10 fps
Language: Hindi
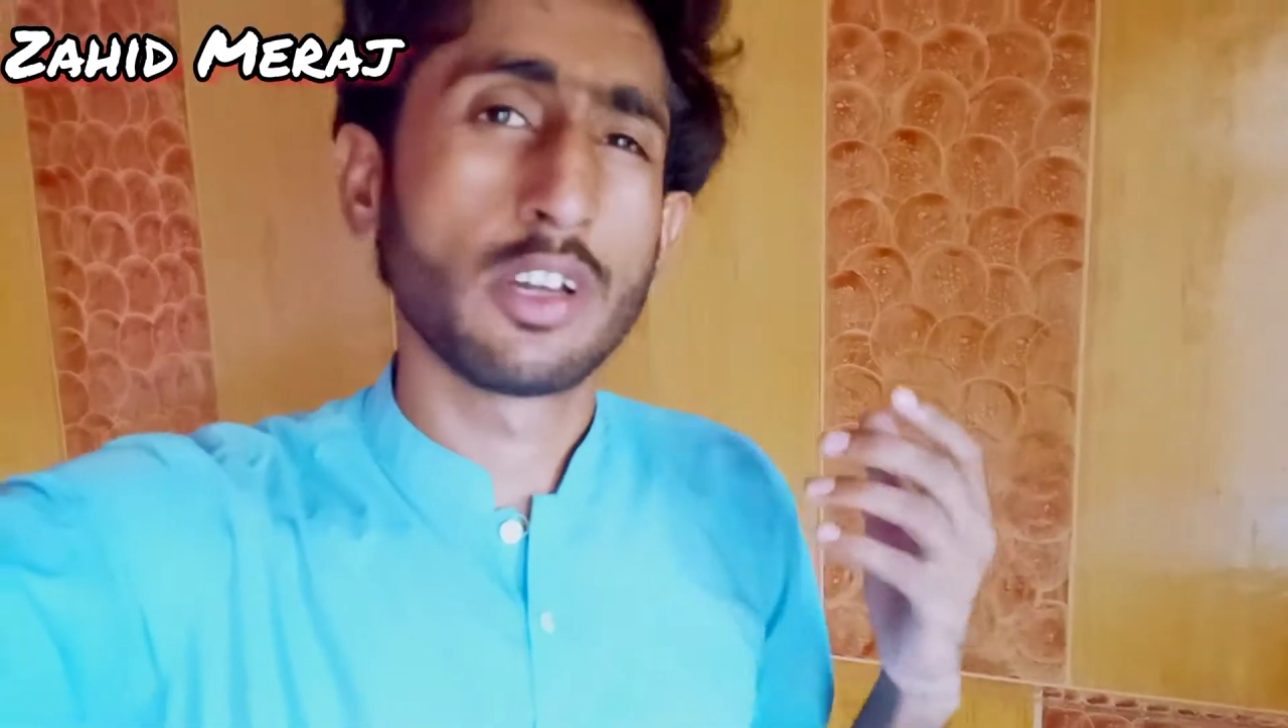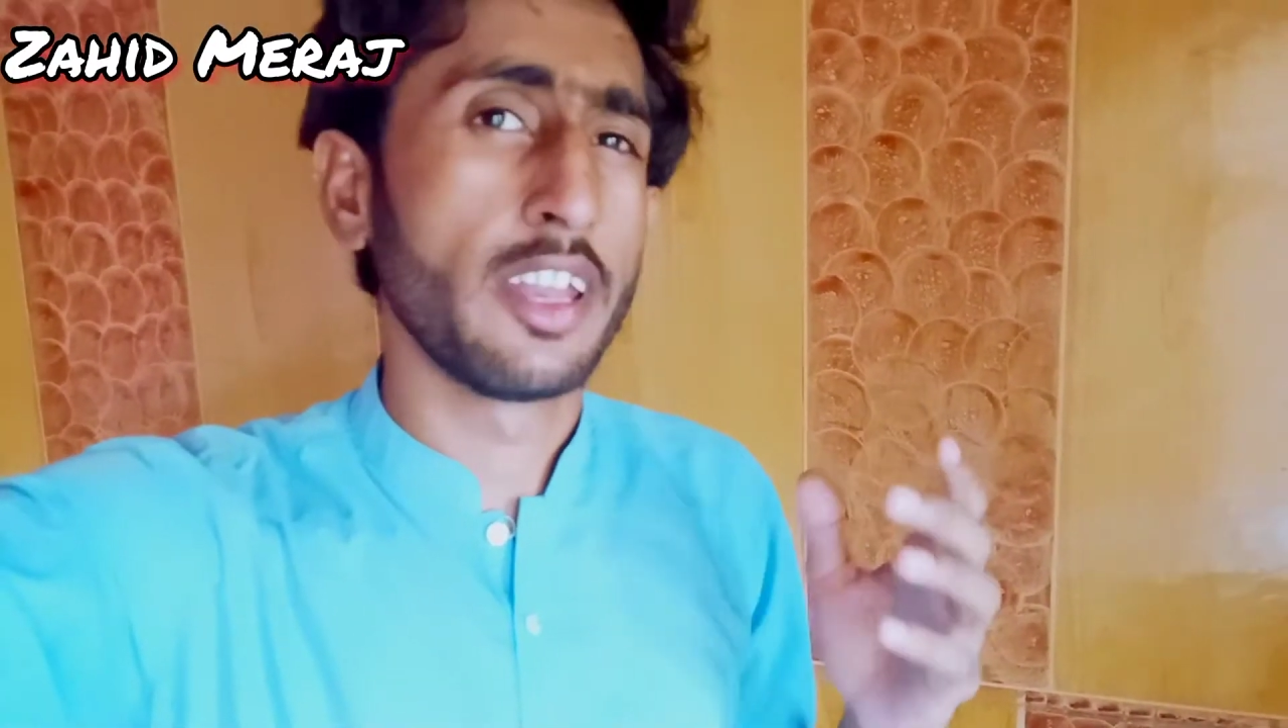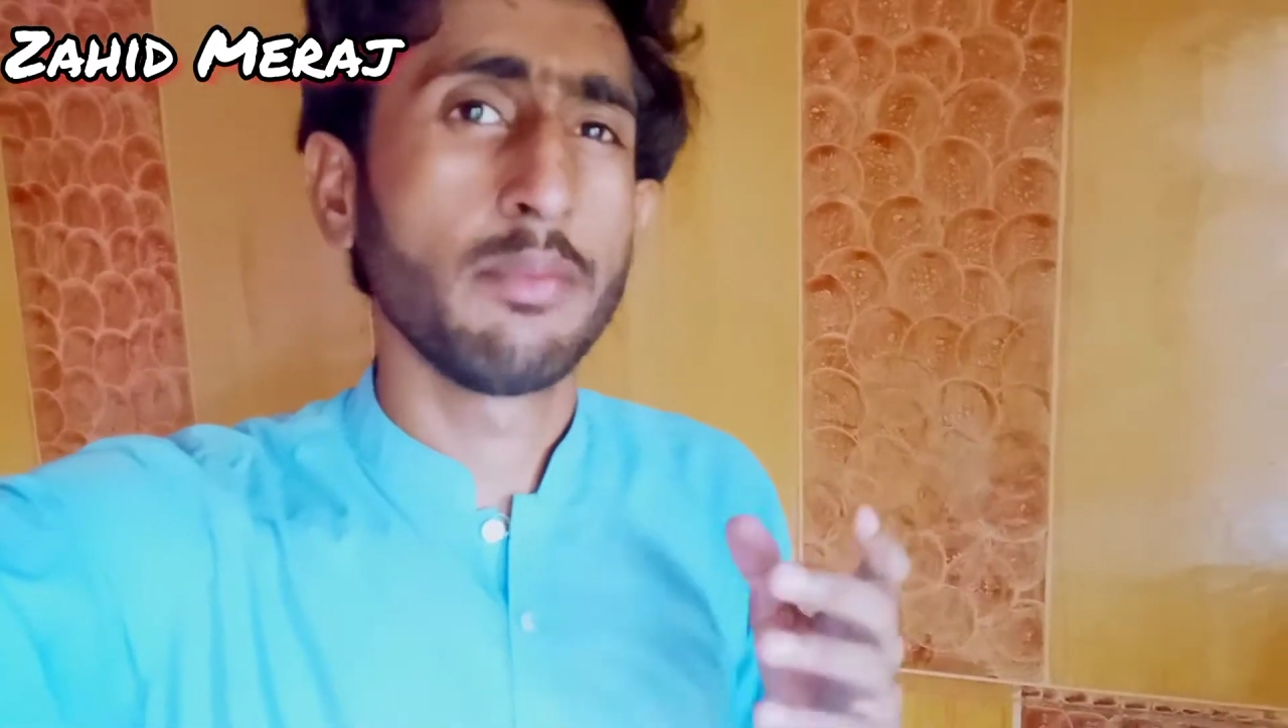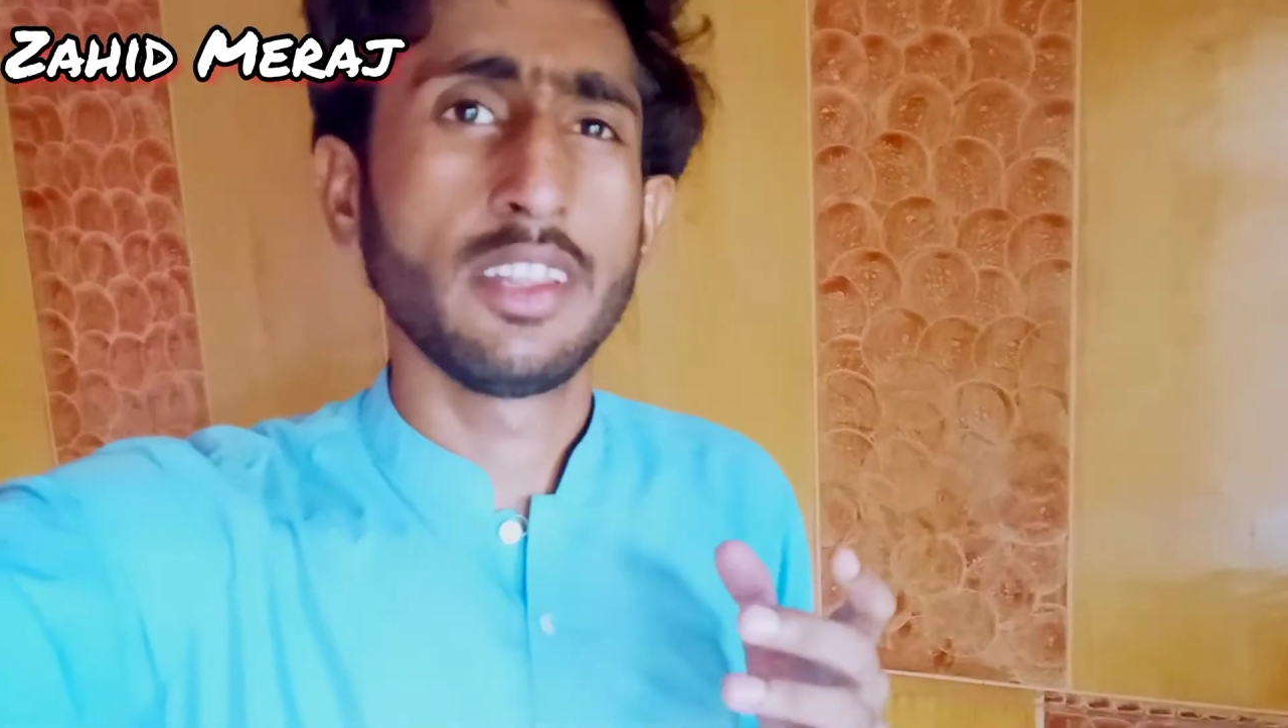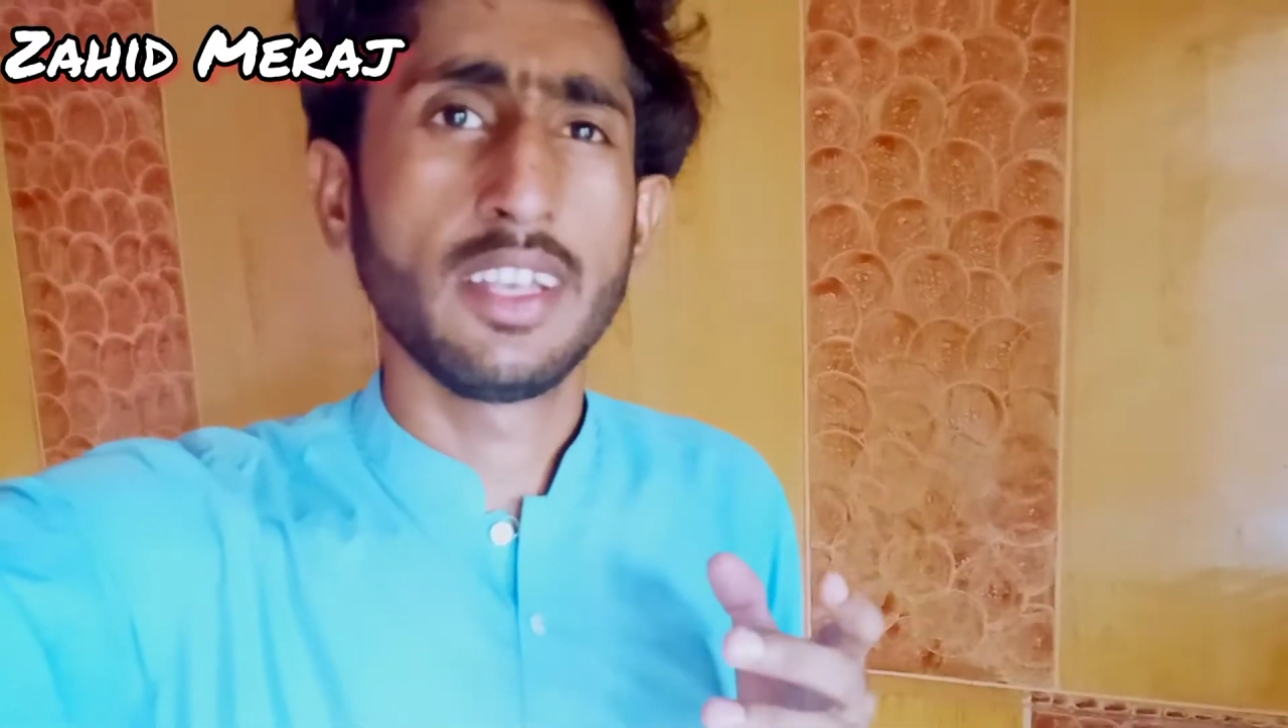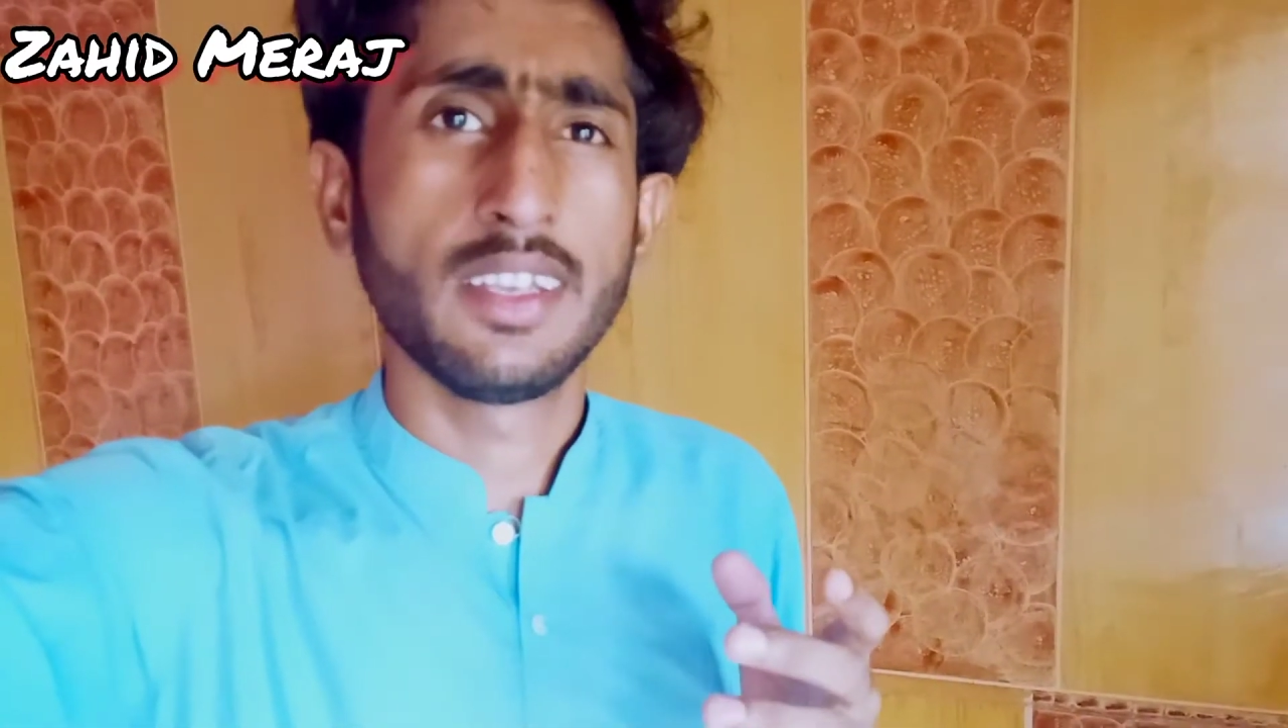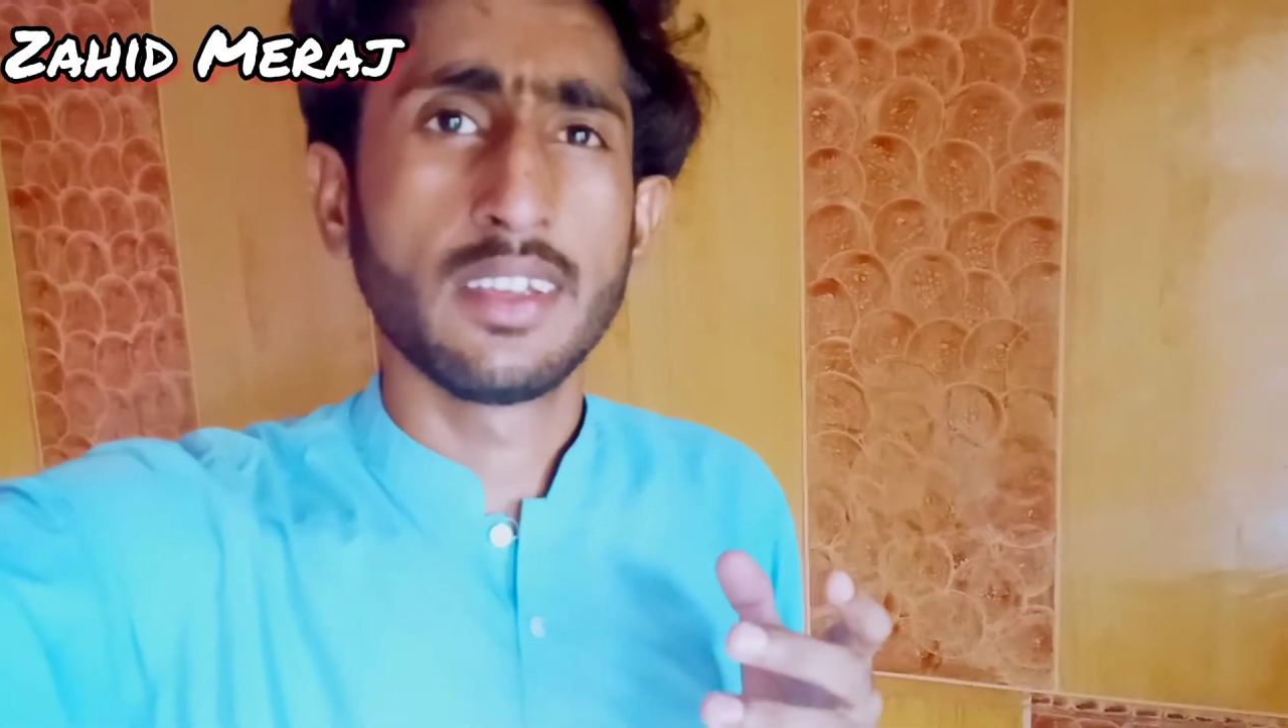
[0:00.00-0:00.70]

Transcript: गर्मी थी